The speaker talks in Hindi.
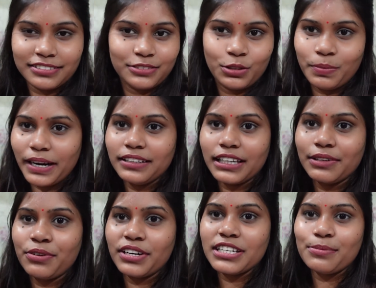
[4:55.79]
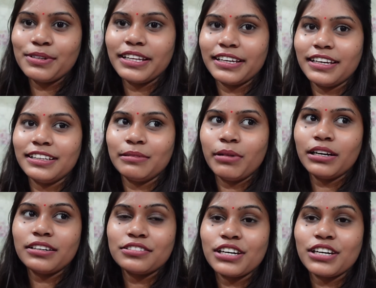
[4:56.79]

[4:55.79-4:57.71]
दोपहर तक ये फुटेज आपने देखी थी बट